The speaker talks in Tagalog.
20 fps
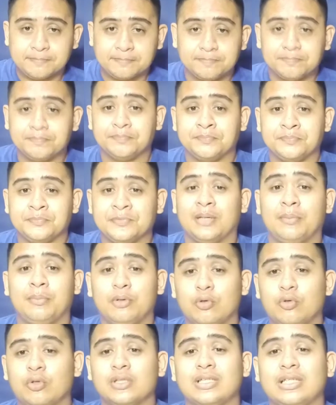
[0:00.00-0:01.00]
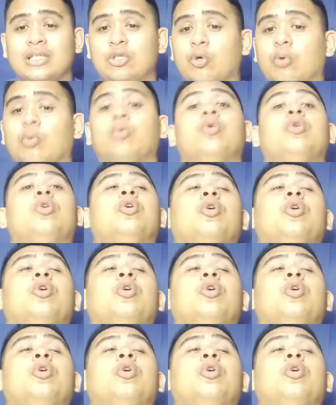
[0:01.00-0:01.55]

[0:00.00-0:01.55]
Hmm, sabi ko na sa iyo,